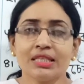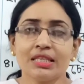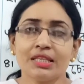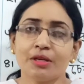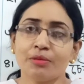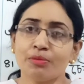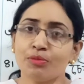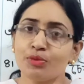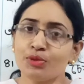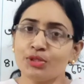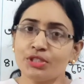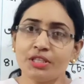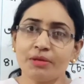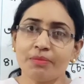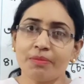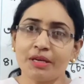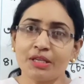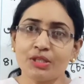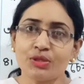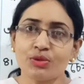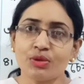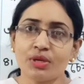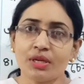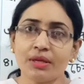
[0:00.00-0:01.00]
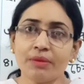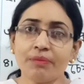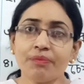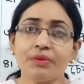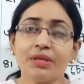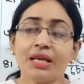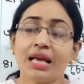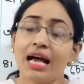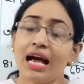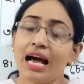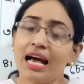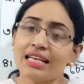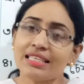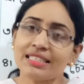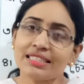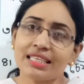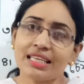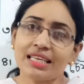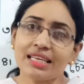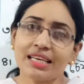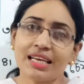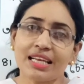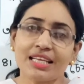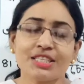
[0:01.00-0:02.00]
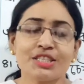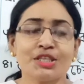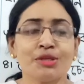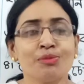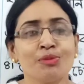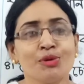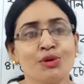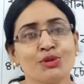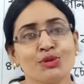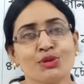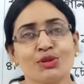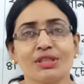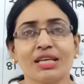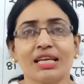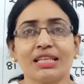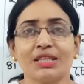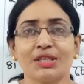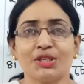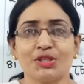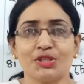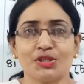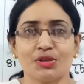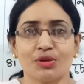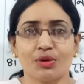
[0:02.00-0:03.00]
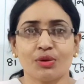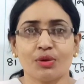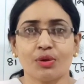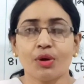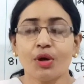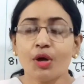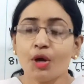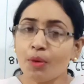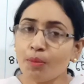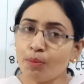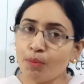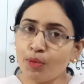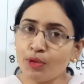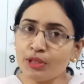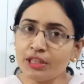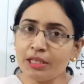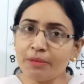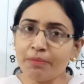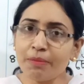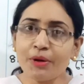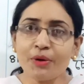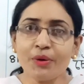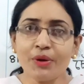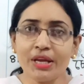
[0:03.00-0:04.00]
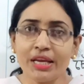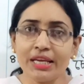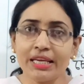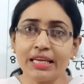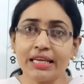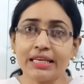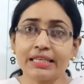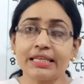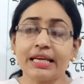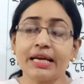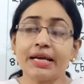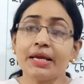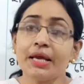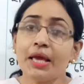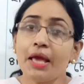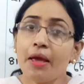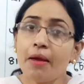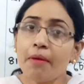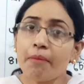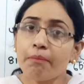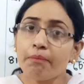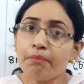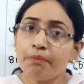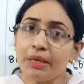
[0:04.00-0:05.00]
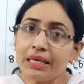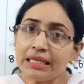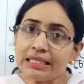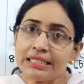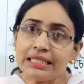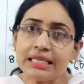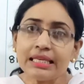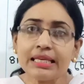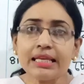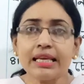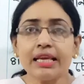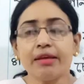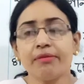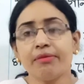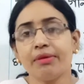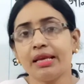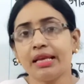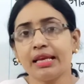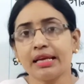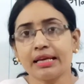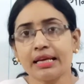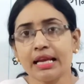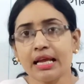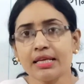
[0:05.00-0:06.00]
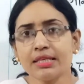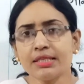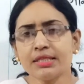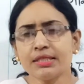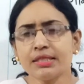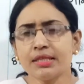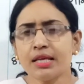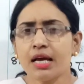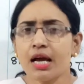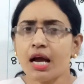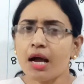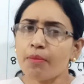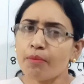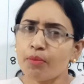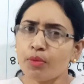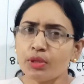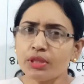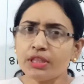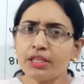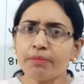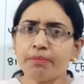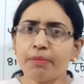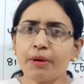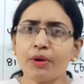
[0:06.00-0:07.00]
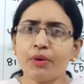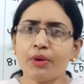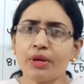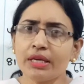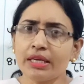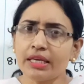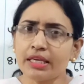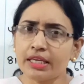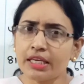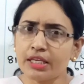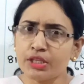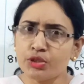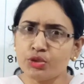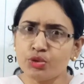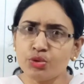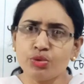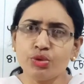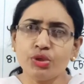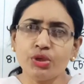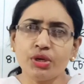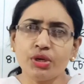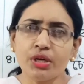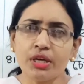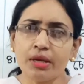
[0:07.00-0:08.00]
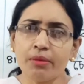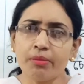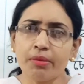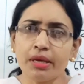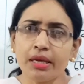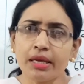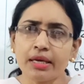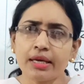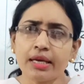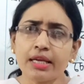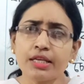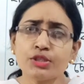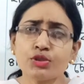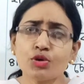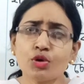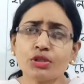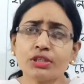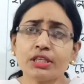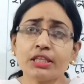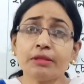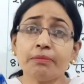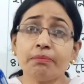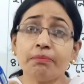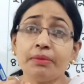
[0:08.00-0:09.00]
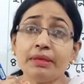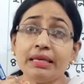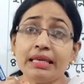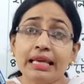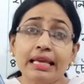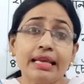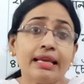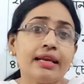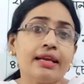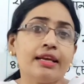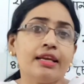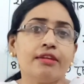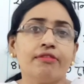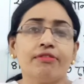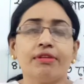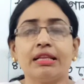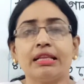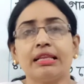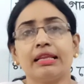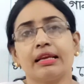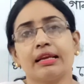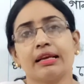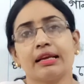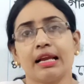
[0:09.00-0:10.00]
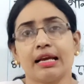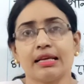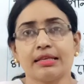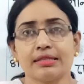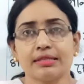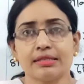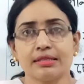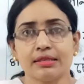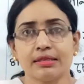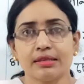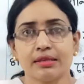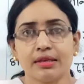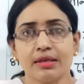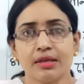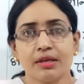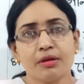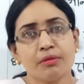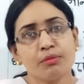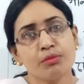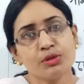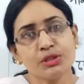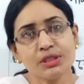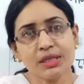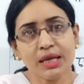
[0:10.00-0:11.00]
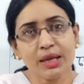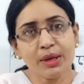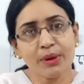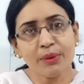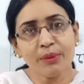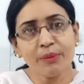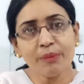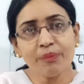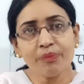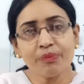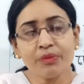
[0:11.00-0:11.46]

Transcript: সেটা বুঝতে পারছো না আজকের ক্লাসটি মূলত তাদের জন্য বলতে পারো এটা একটা বেসিক লেভেলের ক্লাস বলতে পারো এটা একটা জুনিয়র লেভেলের ক্লাস অর্থাৎ বিগিনার লেভেলের ক্লাস বোঝা গেল